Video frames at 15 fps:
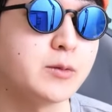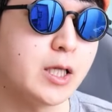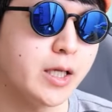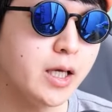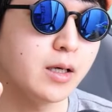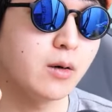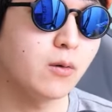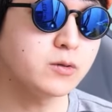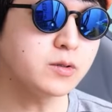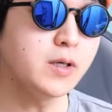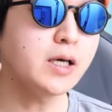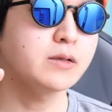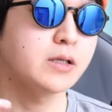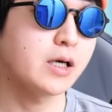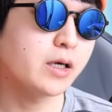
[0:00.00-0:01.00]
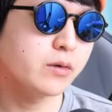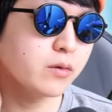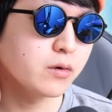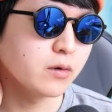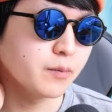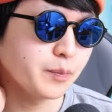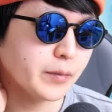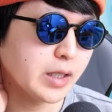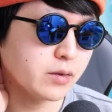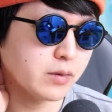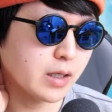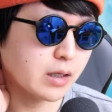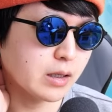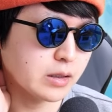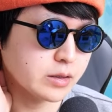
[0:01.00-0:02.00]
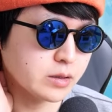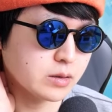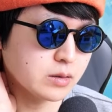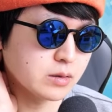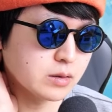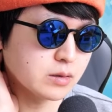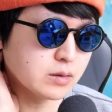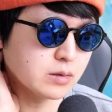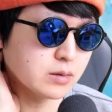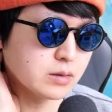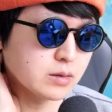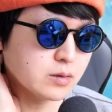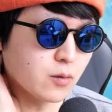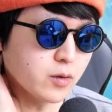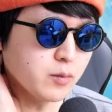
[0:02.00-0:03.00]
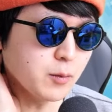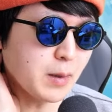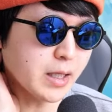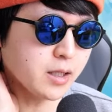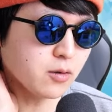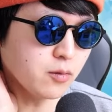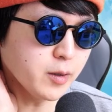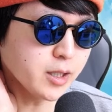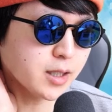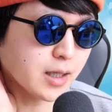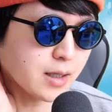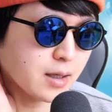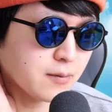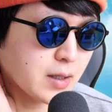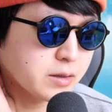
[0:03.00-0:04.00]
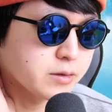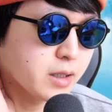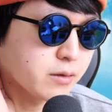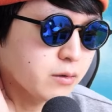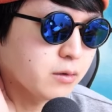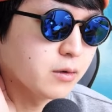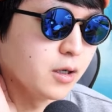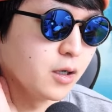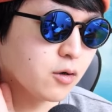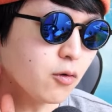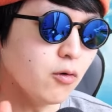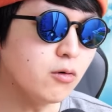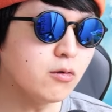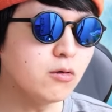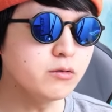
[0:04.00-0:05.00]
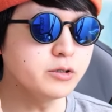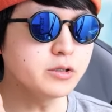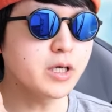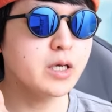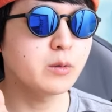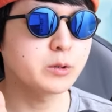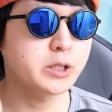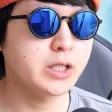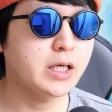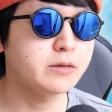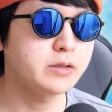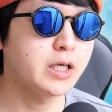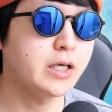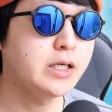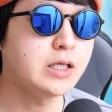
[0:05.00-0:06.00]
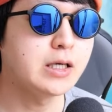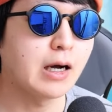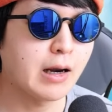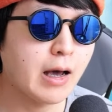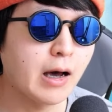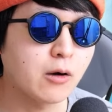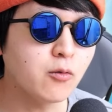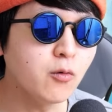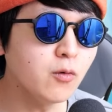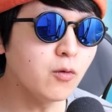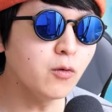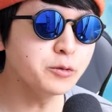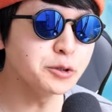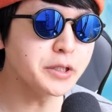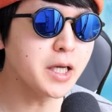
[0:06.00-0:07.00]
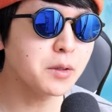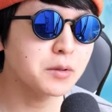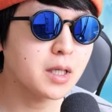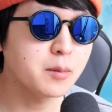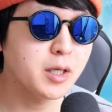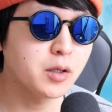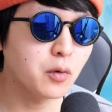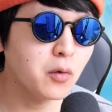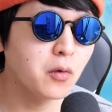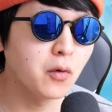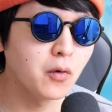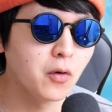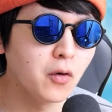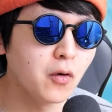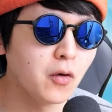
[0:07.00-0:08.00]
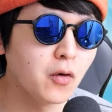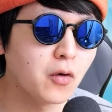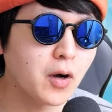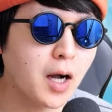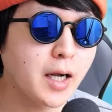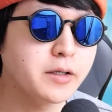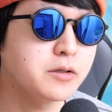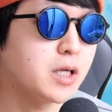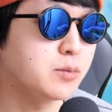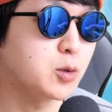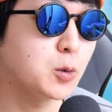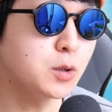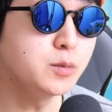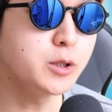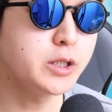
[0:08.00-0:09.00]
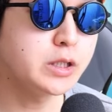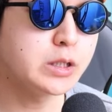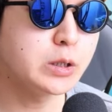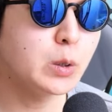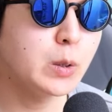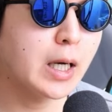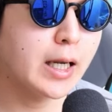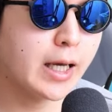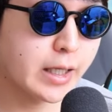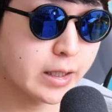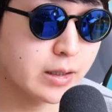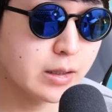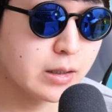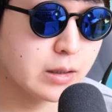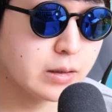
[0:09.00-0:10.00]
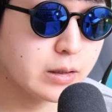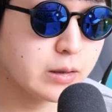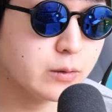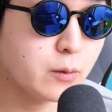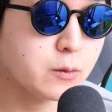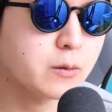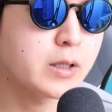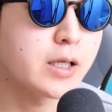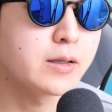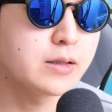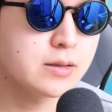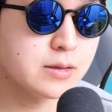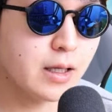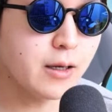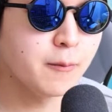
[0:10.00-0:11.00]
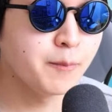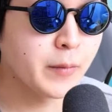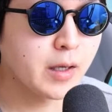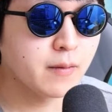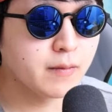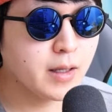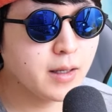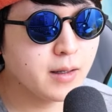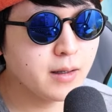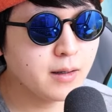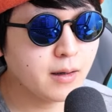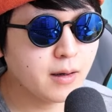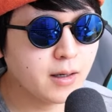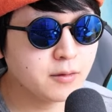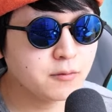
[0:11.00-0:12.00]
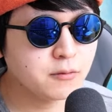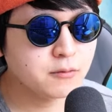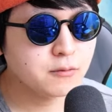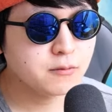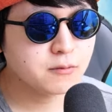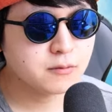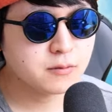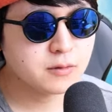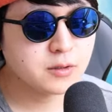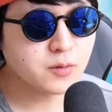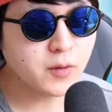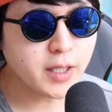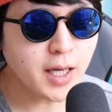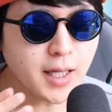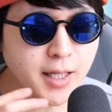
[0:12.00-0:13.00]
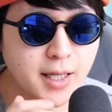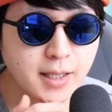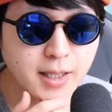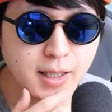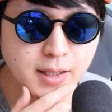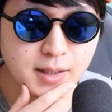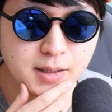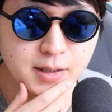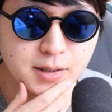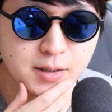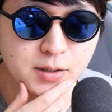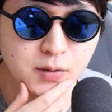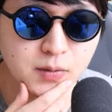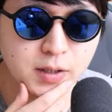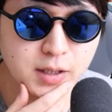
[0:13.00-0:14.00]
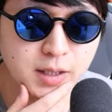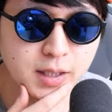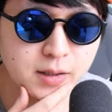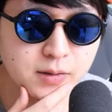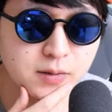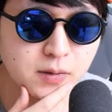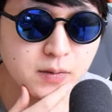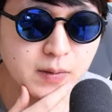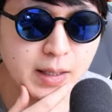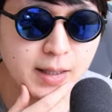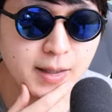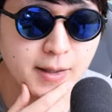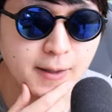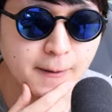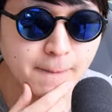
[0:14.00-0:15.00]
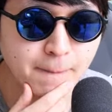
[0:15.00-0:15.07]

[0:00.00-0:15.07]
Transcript: ねおそらくだけど、えっと、だからこれもまあ1個目に関わるけど高校受験をしなくていいから高校受験のためのカリキュラムを組む必要がないっていうことなんですね。であのそれがね顕著に出るのは